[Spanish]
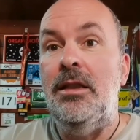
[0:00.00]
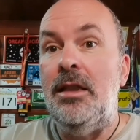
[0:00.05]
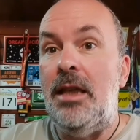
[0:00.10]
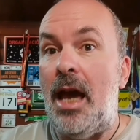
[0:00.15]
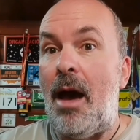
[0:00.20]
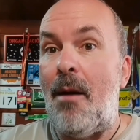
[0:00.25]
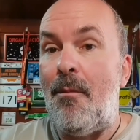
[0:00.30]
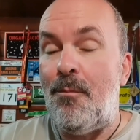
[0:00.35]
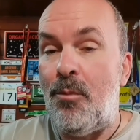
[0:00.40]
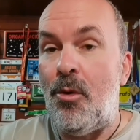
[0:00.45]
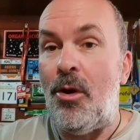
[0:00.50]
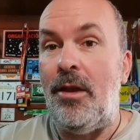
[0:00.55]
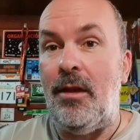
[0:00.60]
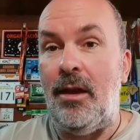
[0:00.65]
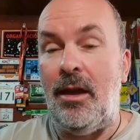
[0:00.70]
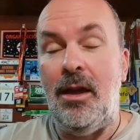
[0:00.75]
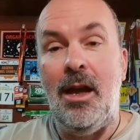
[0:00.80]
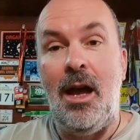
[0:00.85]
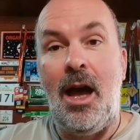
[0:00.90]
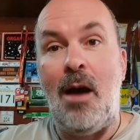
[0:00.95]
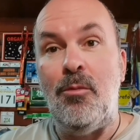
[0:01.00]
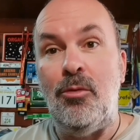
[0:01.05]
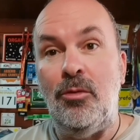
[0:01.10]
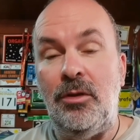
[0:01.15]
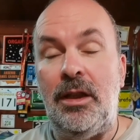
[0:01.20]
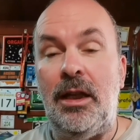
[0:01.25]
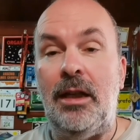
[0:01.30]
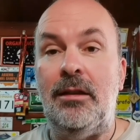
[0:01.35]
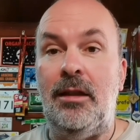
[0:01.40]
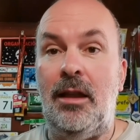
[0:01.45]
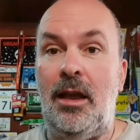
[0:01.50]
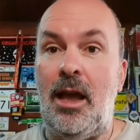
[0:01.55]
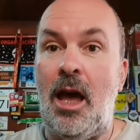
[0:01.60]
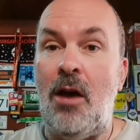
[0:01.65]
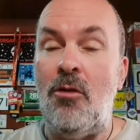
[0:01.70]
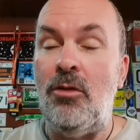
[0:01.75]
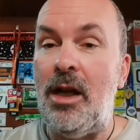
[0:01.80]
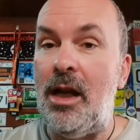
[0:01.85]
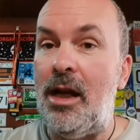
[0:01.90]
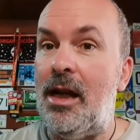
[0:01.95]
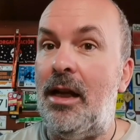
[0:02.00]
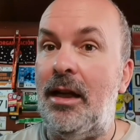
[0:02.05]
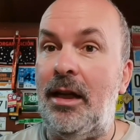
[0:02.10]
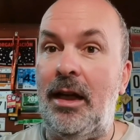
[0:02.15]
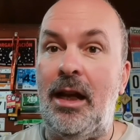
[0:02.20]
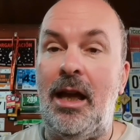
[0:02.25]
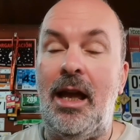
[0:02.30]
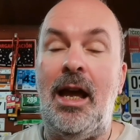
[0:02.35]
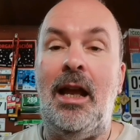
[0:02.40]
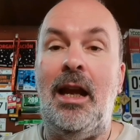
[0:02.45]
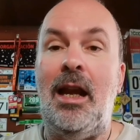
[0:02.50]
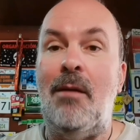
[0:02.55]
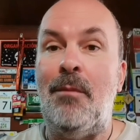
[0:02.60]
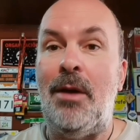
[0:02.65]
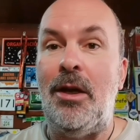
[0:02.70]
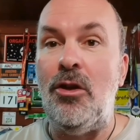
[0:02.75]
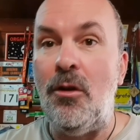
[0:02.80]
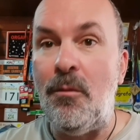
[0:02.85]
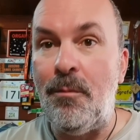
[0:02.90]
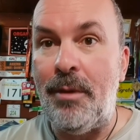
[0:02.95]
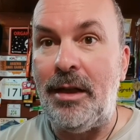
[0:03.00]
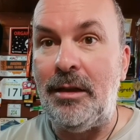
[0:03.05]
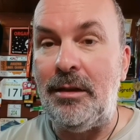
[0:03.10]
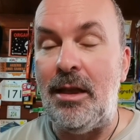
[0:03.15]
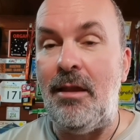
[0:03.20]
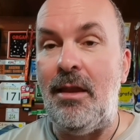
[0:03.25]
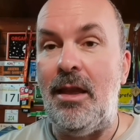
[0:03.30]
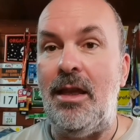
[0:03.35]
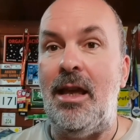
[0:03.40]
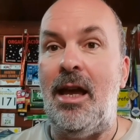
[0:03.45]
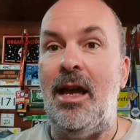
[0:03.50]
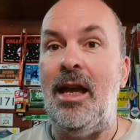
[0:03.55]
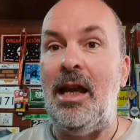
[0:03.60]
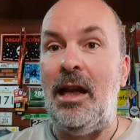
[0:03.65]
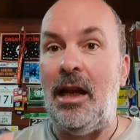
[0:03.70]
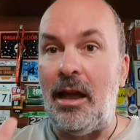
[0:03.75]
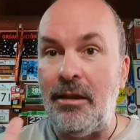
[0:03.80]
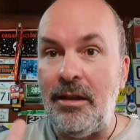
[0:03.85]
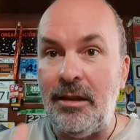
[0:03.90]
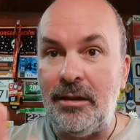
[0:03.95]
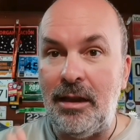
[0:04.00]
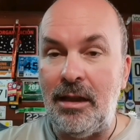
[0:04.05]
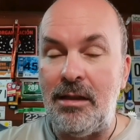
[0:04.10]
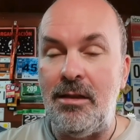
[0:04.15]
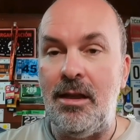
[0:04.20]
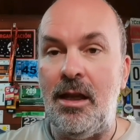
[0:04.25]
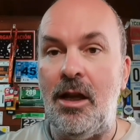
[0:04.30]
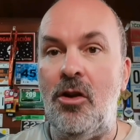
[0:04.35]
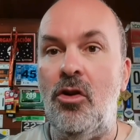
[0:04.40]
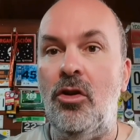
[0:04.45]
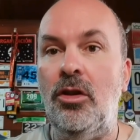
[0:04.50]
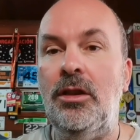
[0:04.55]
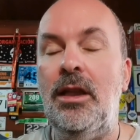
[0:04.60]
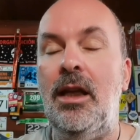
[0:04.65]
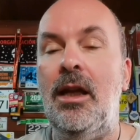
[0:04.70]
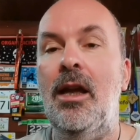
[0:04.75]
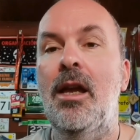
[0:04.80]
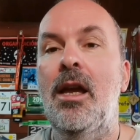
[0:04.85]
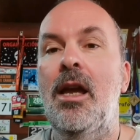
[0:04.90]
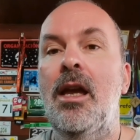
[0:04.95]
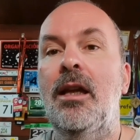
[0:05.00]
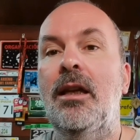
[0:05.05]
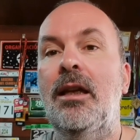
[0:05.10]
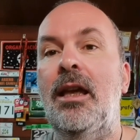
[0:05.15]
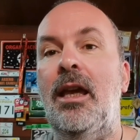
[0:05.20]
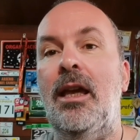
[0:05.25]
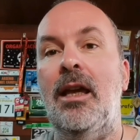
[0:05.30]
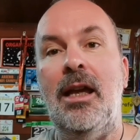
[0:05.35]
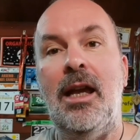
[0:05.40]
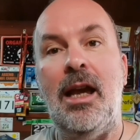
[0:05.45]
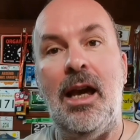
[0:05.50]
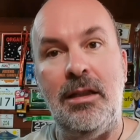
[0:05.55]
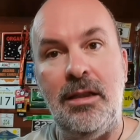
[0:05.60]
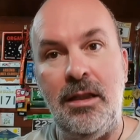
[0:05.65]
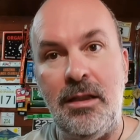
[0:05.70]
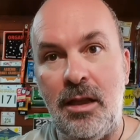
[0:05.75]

ya puedes apuntarte a una carrera, a la mayor parte de ellas, en las distancias cortas, que casi